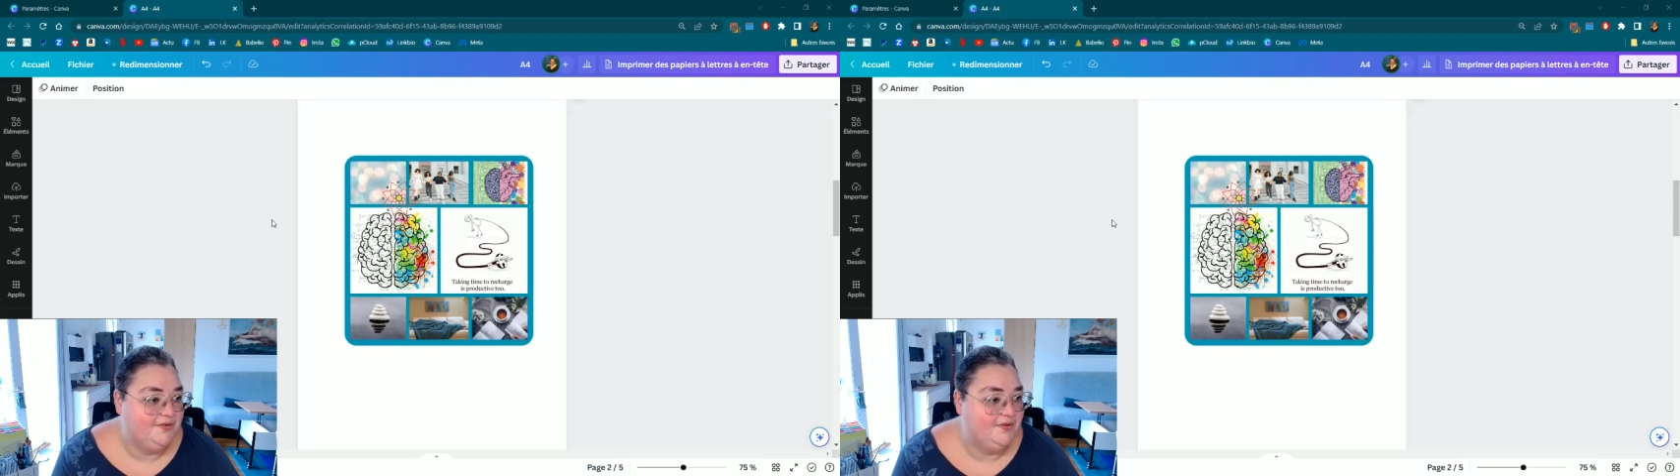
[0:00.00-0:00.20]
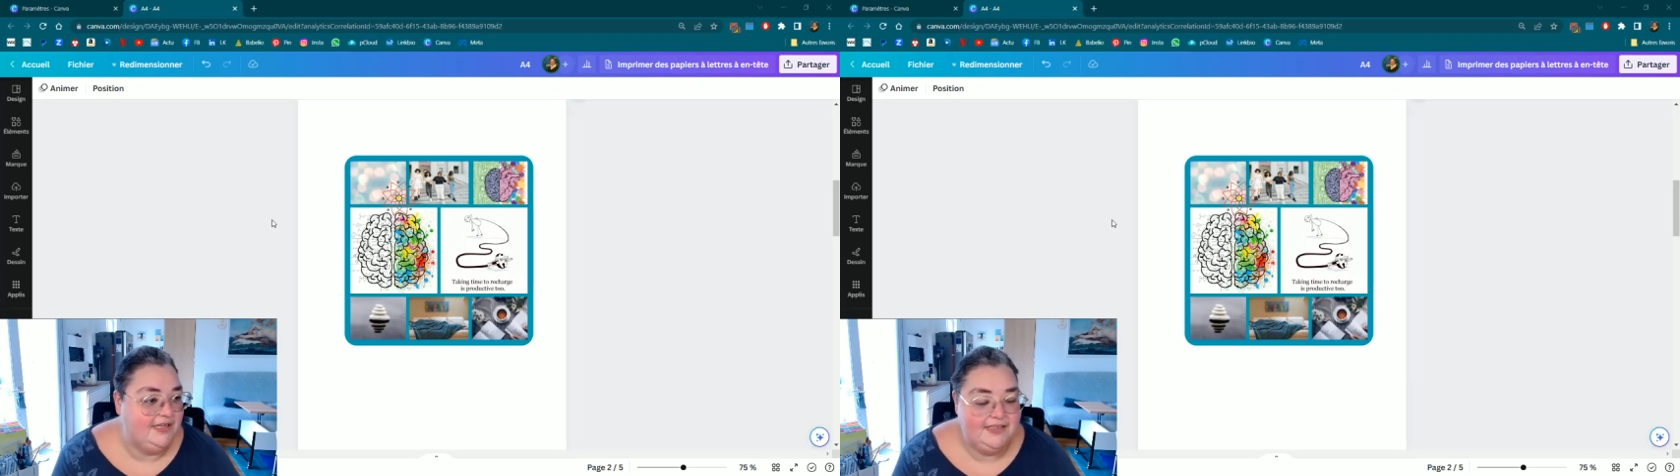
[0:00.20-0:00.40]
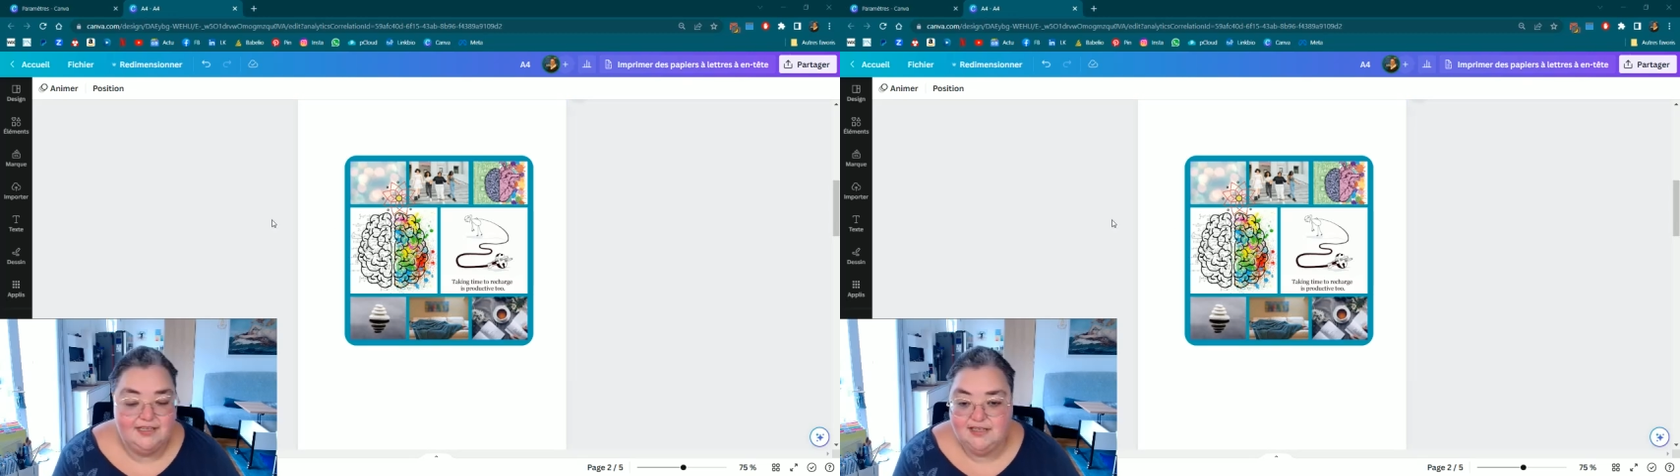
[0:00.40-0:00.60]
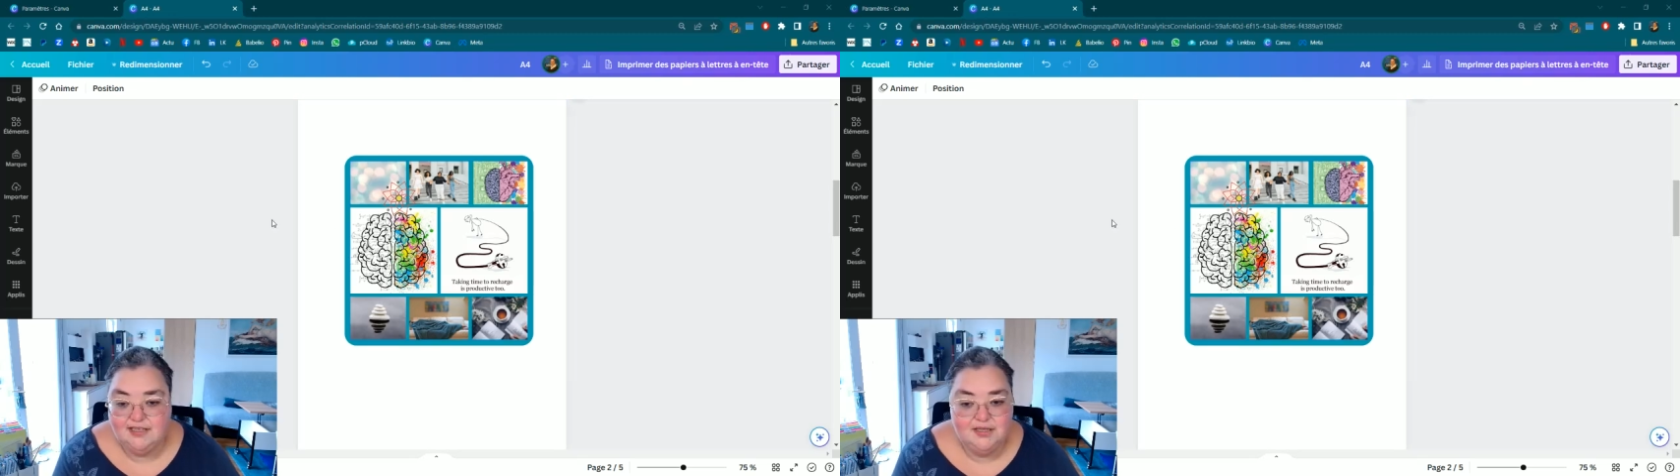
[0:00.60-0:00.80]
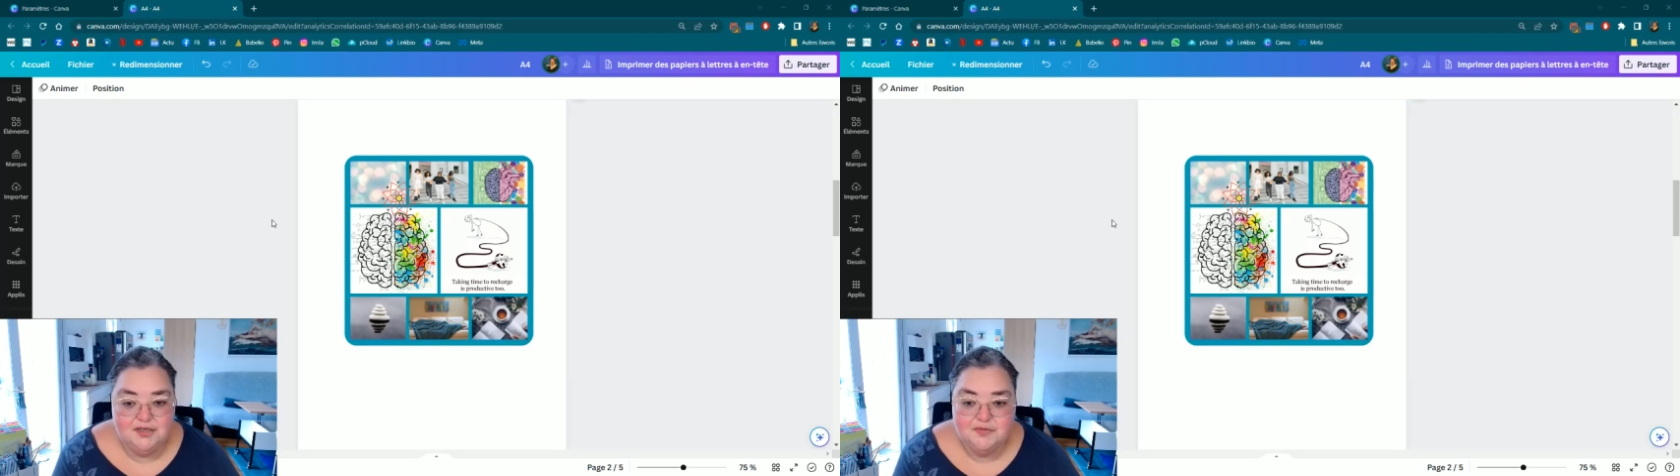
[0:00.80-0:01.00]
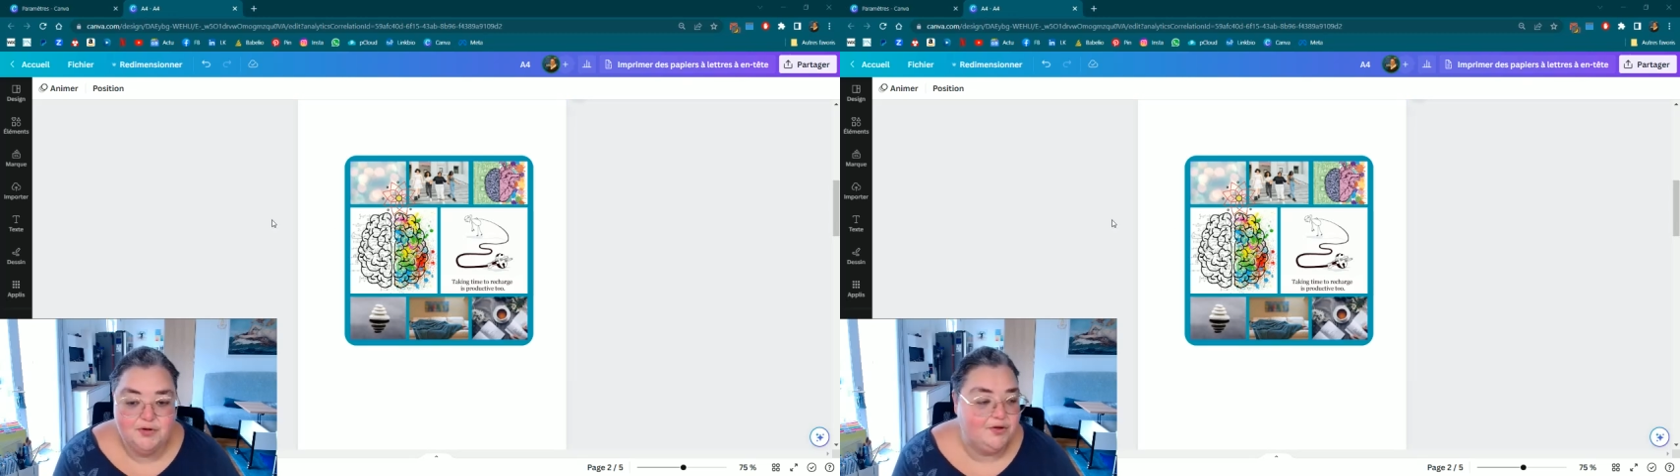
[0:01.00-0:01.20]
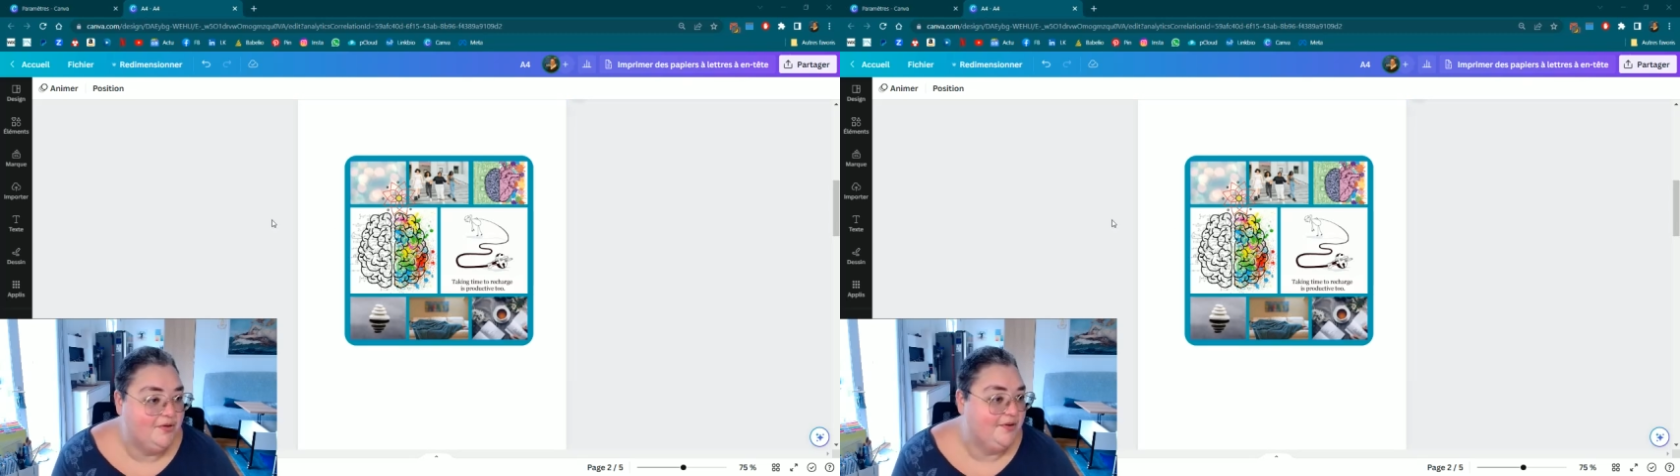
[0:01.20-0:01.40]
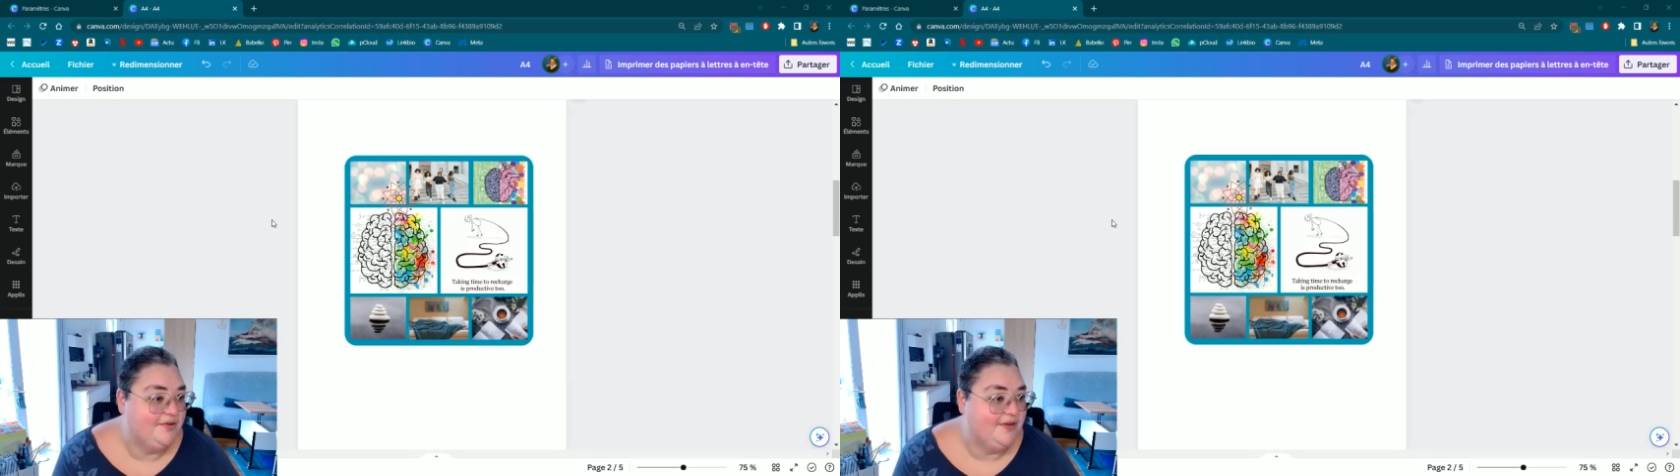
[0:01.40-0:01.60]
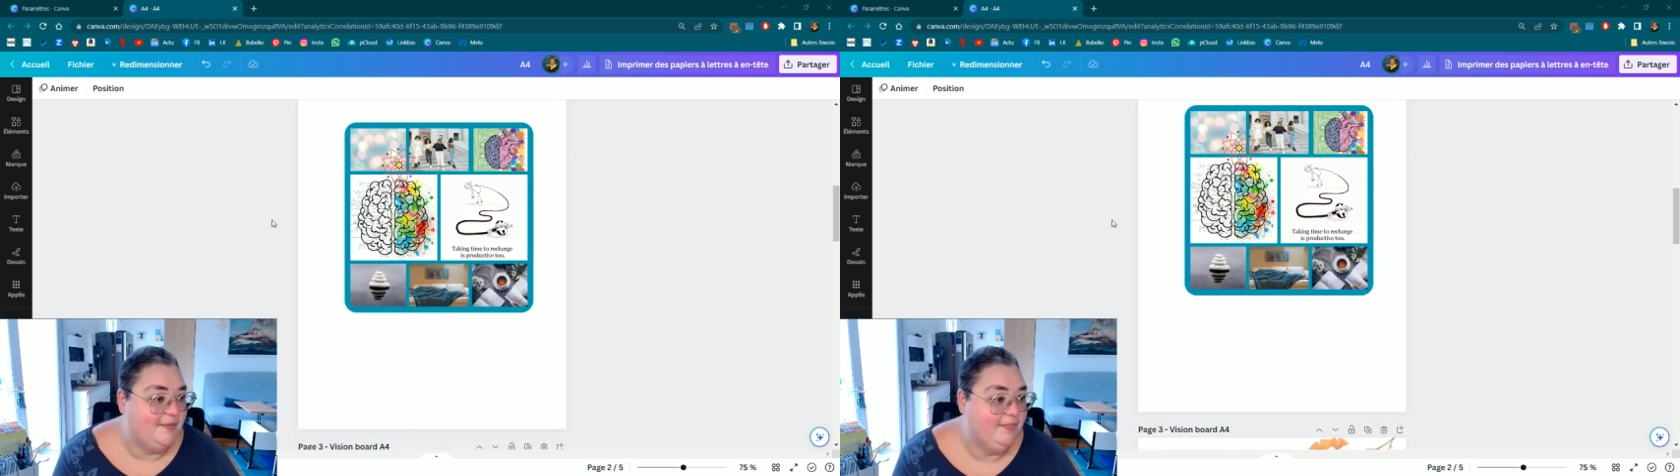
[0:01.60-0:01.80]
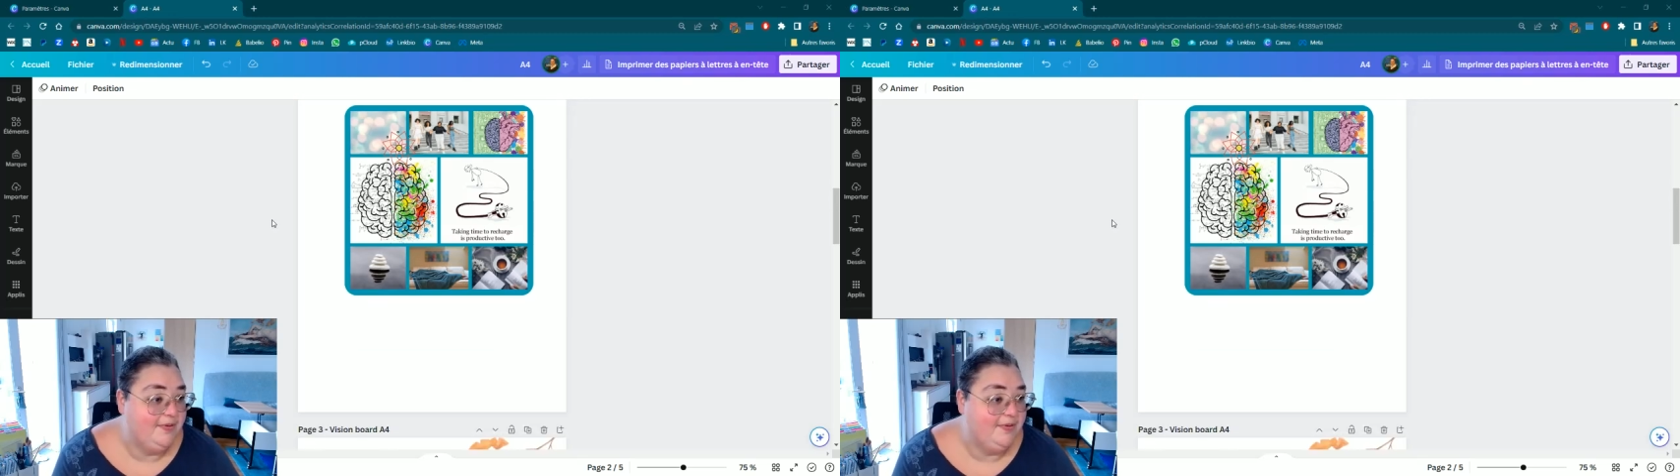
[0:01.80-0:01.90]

de l'équilibre, ah,